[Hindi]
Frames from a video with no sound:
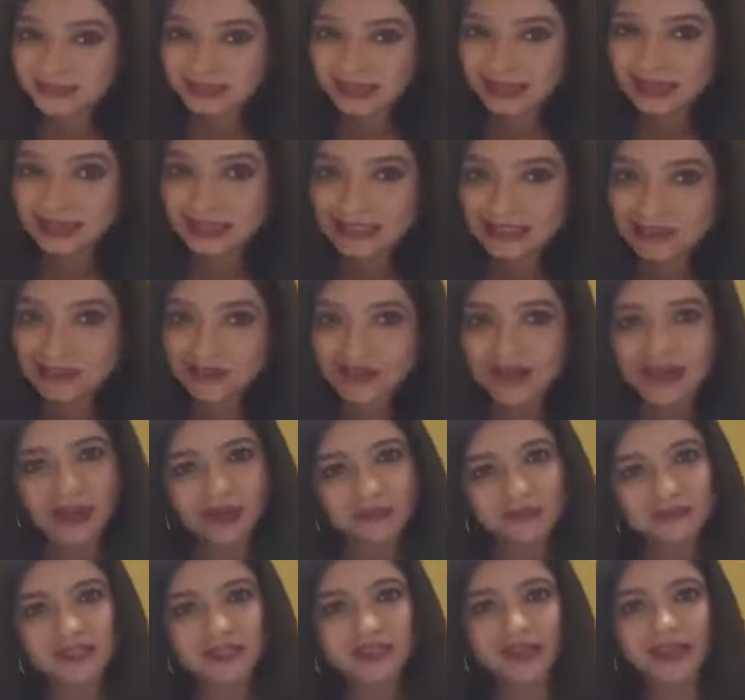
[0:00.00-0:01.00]
लेजिस्लेटिव के
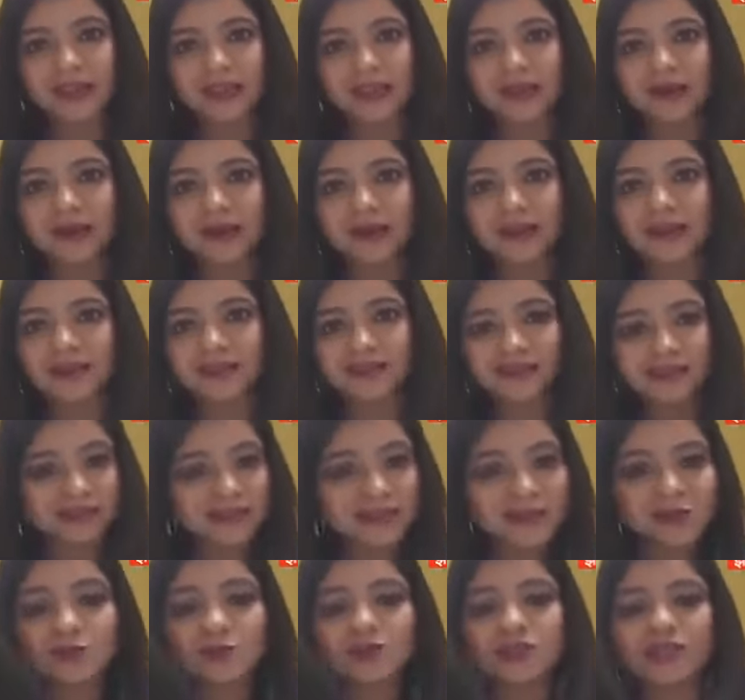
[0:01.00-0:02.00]
नाम से एक
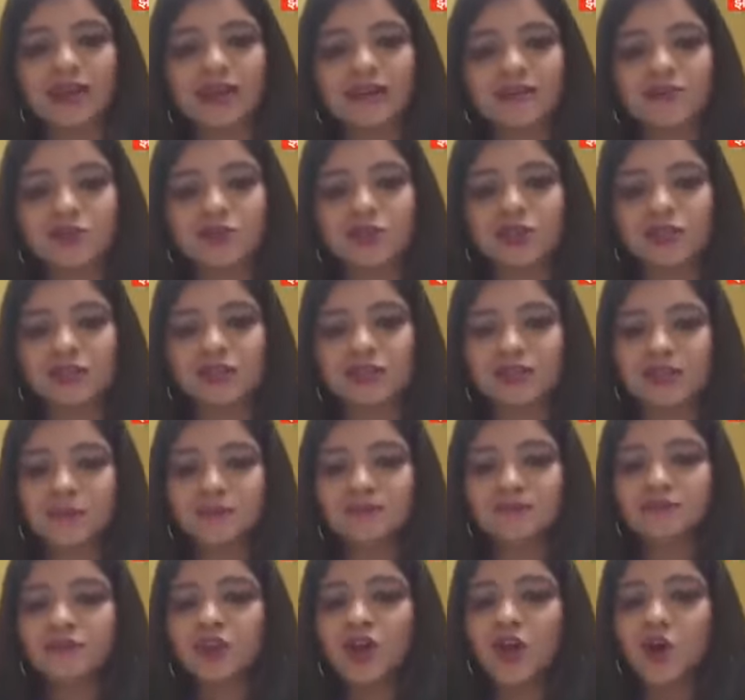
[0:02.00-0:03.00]
सदन को जाना जाता
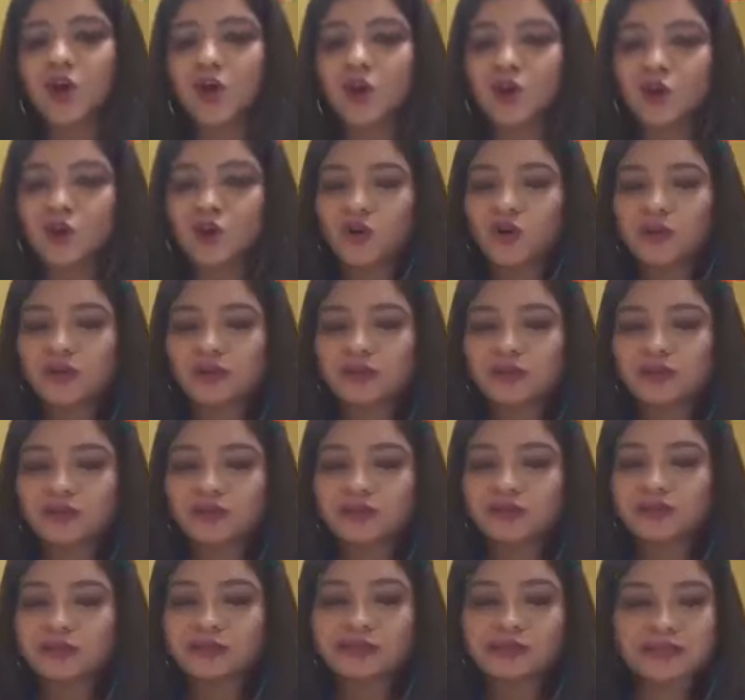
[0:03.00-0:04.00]
था और
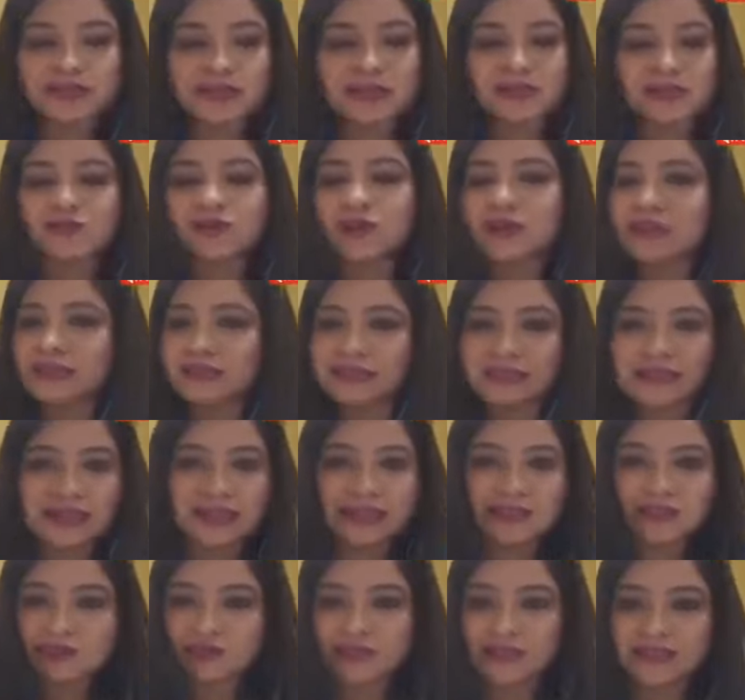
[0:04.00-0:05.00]
सेंट्रल
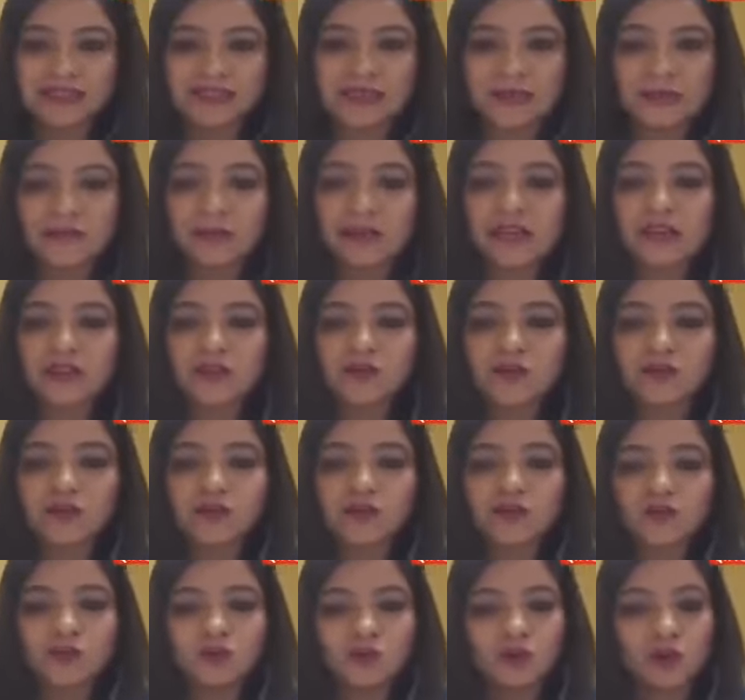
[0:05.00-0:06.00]
लेजिस्लेटिव असेंबली
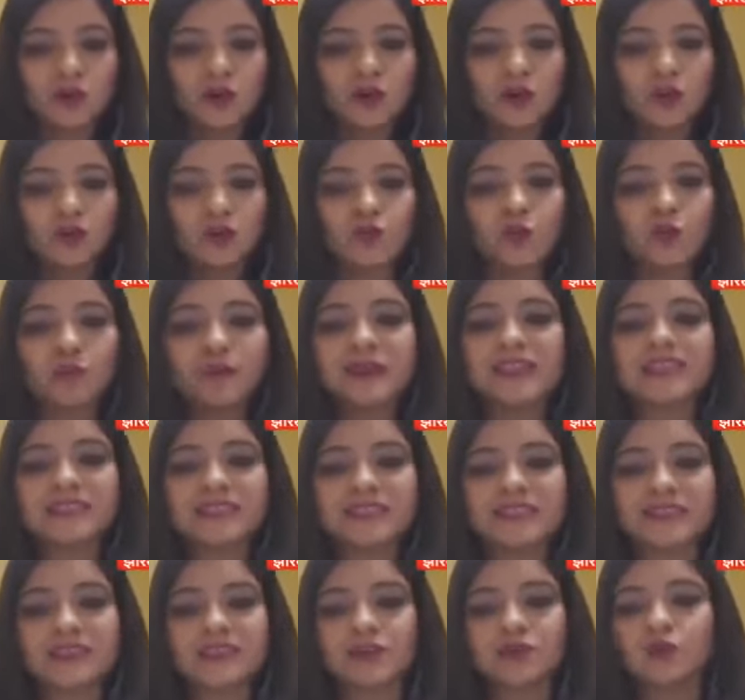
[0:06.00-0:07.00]
और
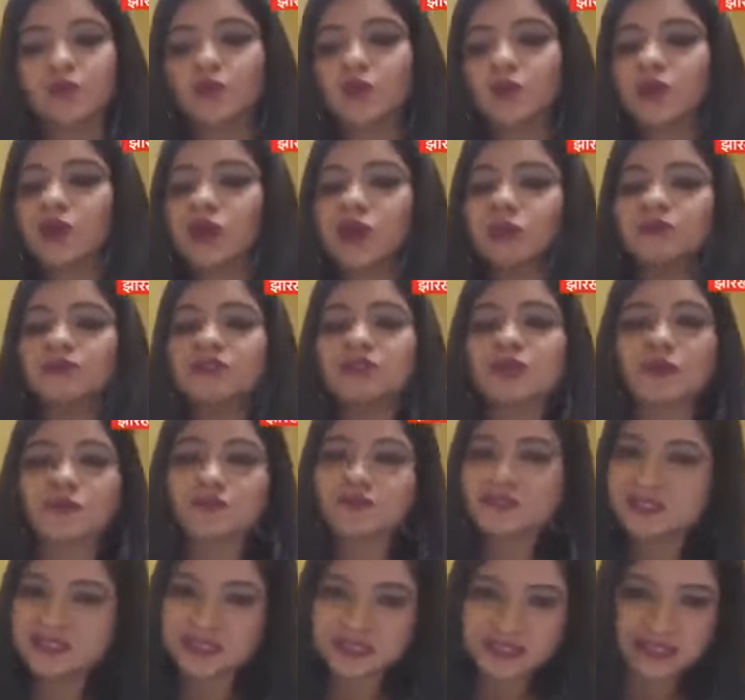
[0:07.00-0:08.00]
ऊपरी सदन को काउंसिल
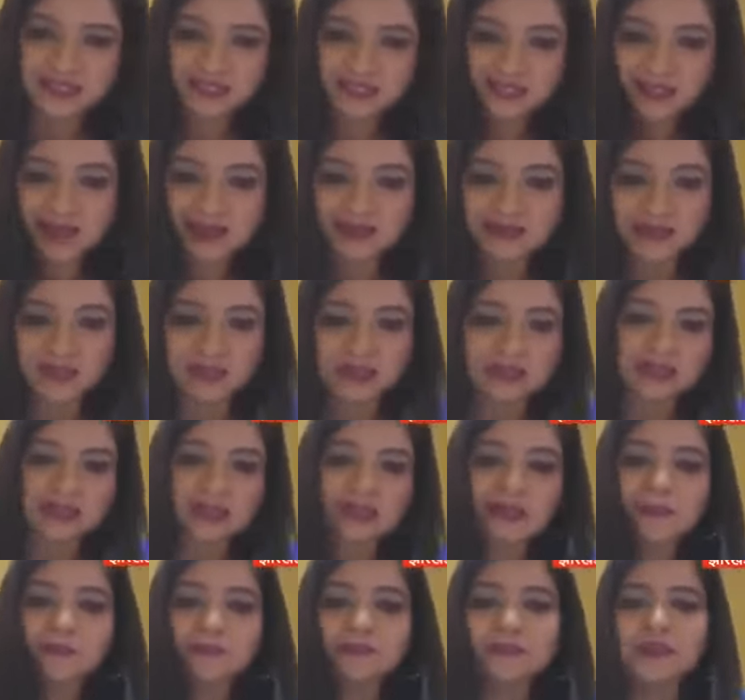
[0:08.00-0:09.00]
ऑफ स्टेट कहा
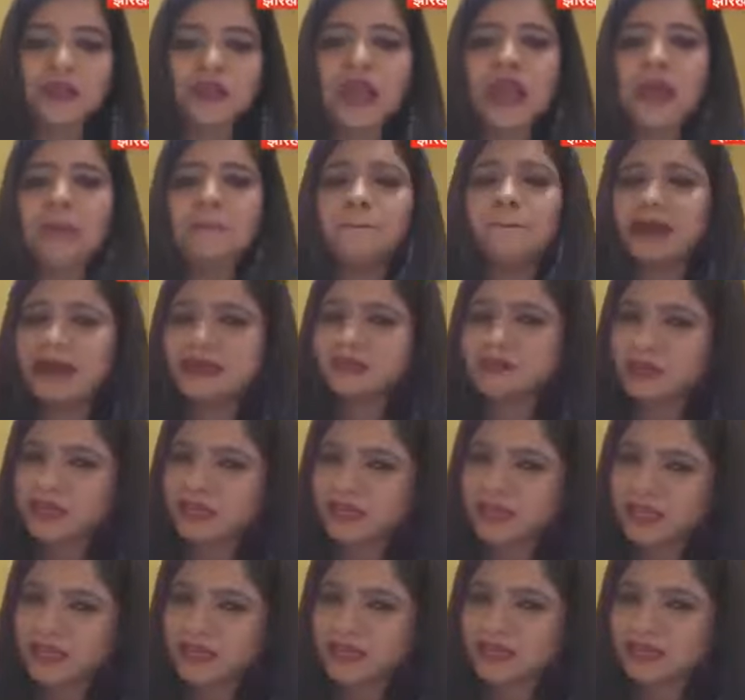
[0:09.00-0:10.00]
जाता था बाद
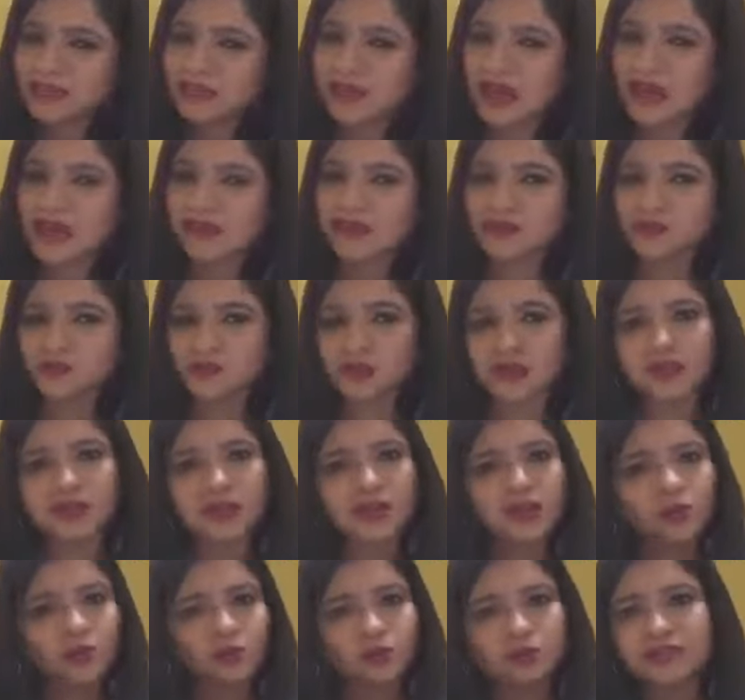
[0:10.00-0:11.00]
में यही आगे
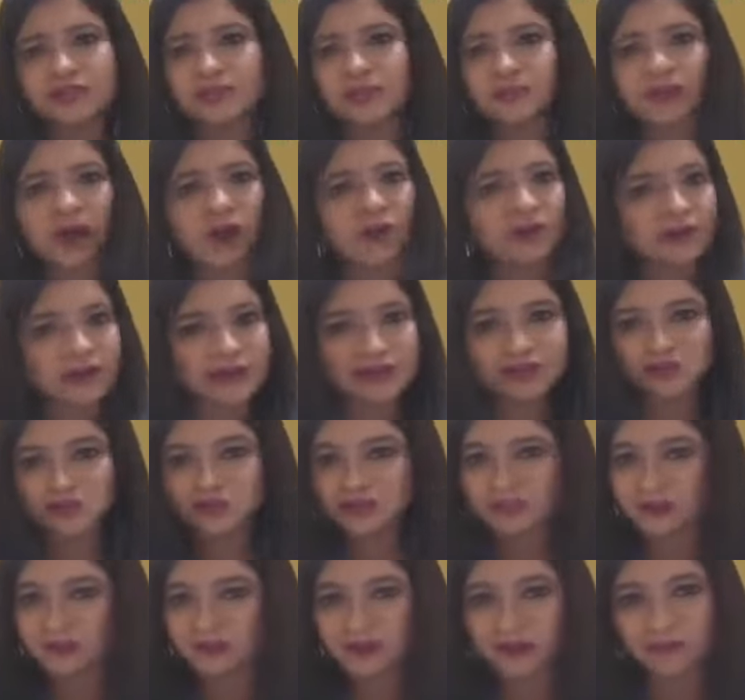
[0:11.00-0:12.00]
चलकर लोकसभा और
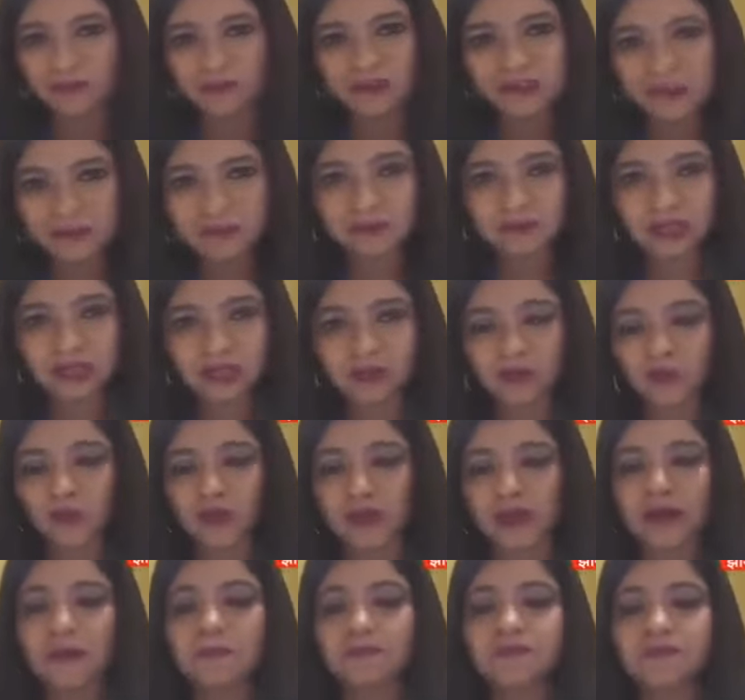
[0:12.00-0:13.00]
राज्यसभा में तब्दील
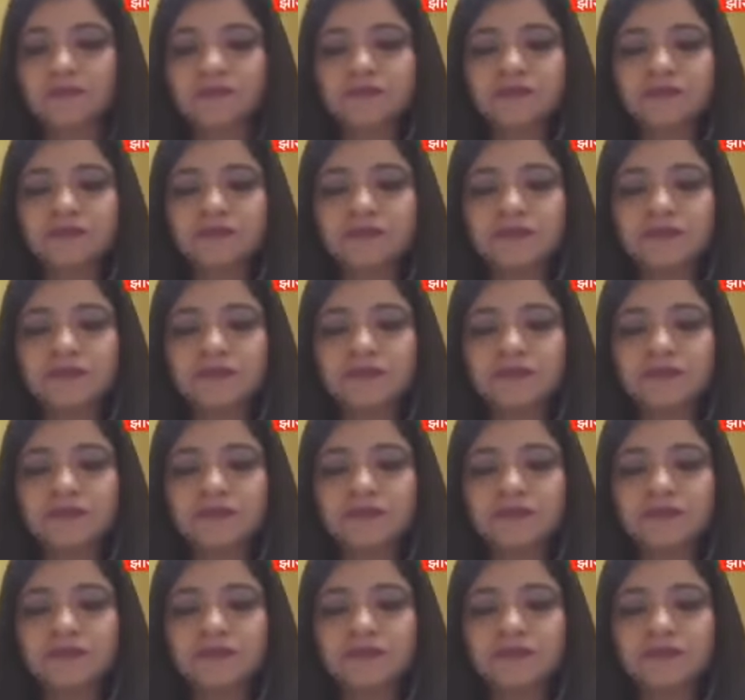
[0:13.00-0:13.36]
हो गया